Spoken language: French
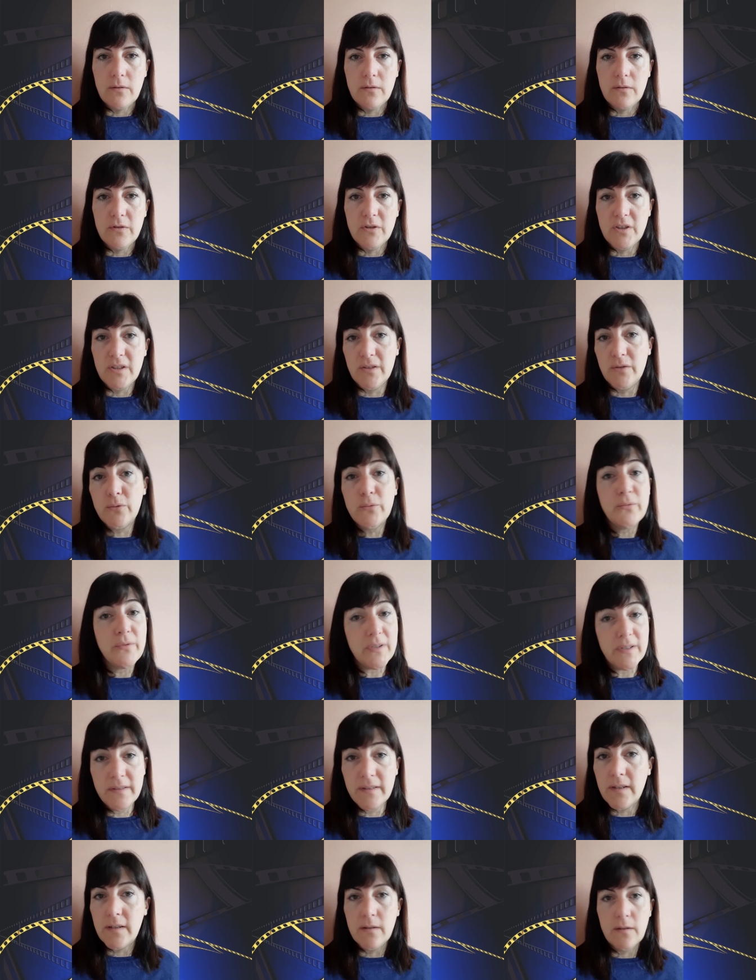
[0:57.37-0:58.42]
j'ai
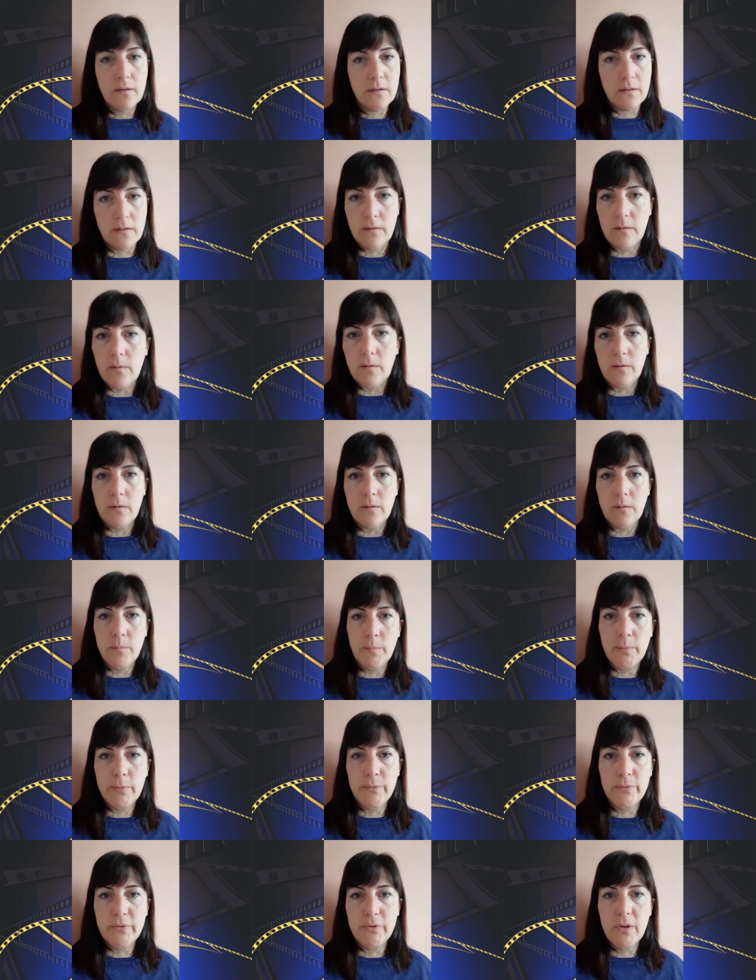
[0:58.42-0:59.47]
souvent d'ailleurs
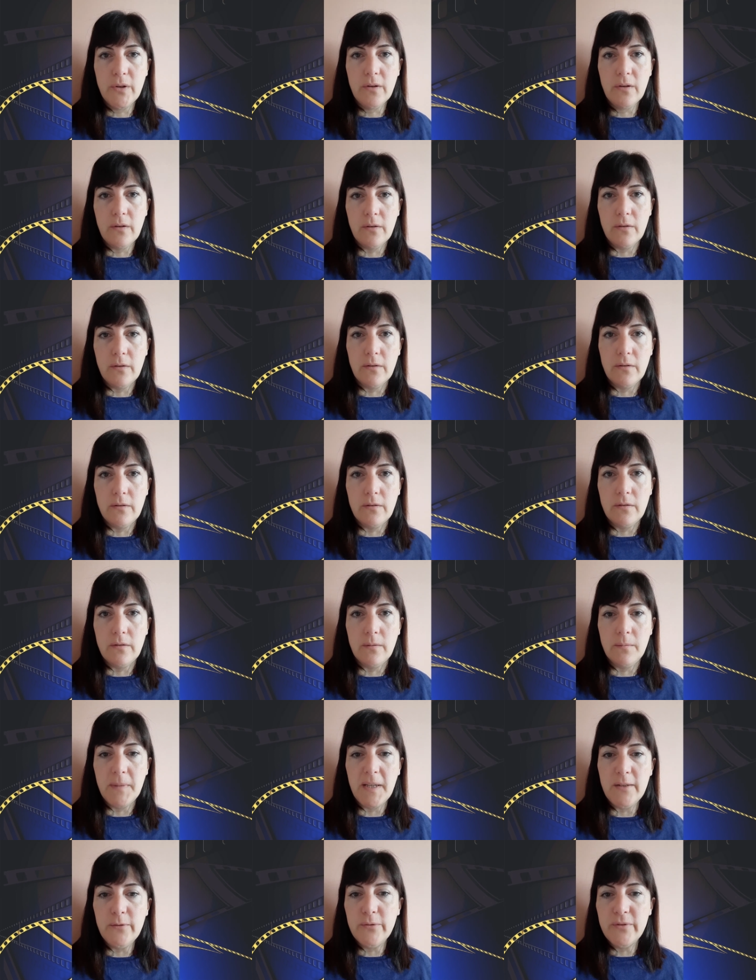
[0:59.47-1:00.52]
plusieurs
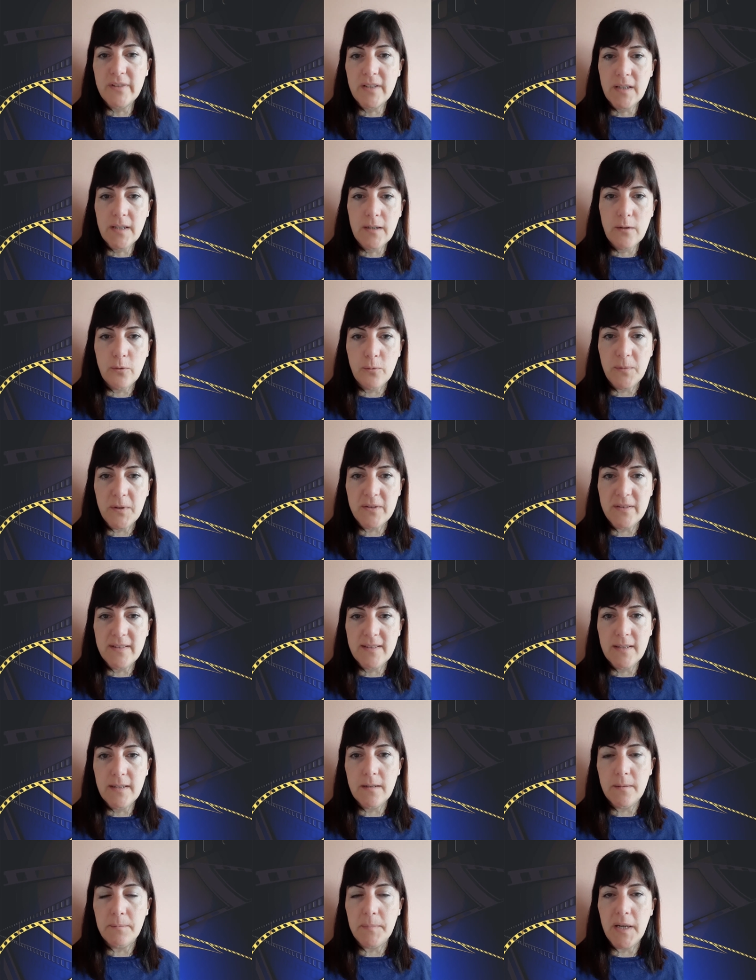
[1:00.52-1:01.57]
manuscrits
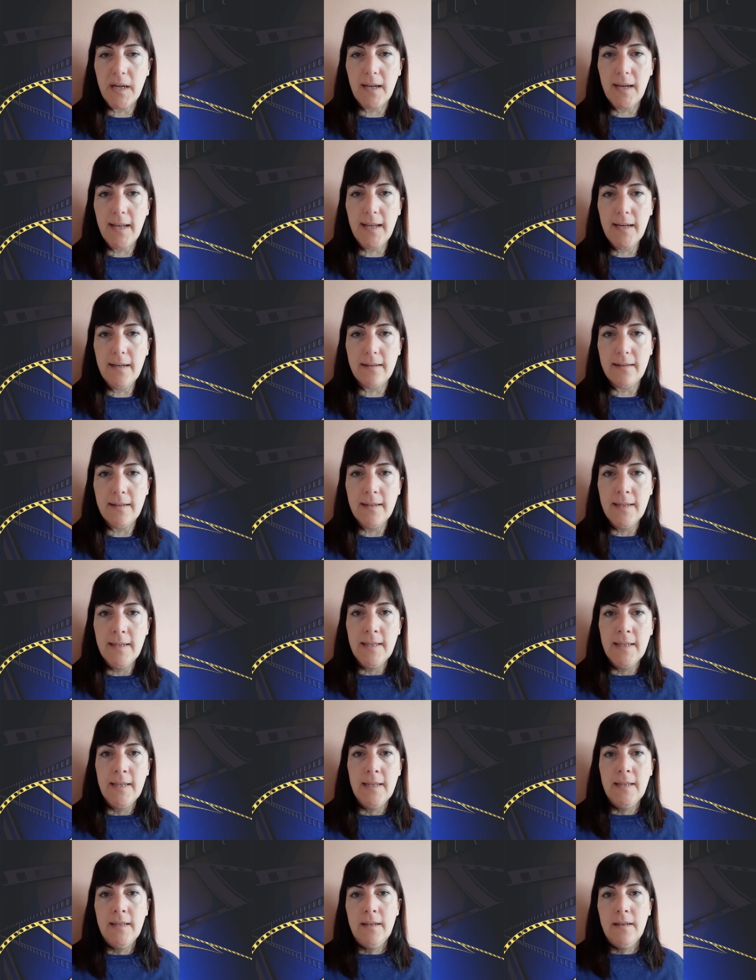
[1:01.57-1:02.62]
commencés en parallèle.
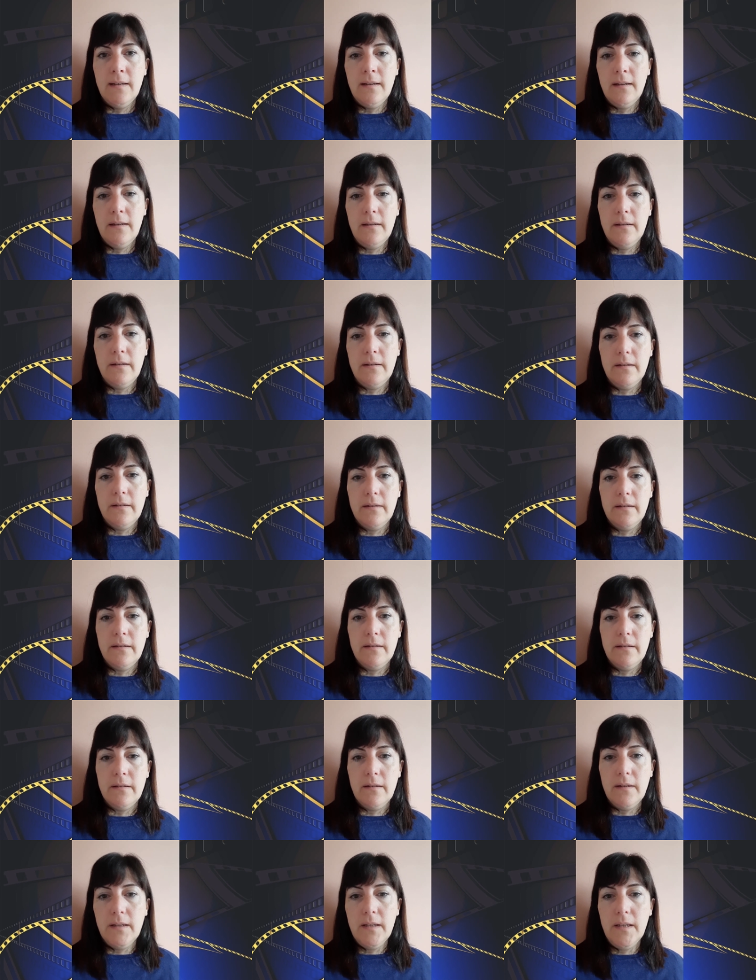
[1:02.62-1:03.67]

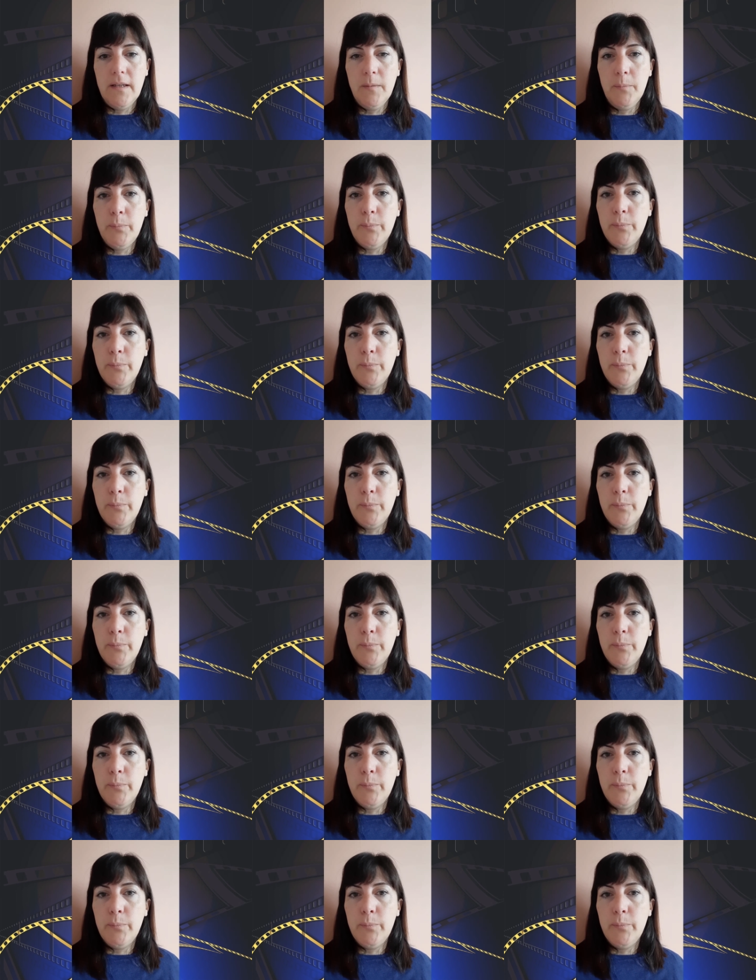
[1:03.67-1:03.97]
Euh, et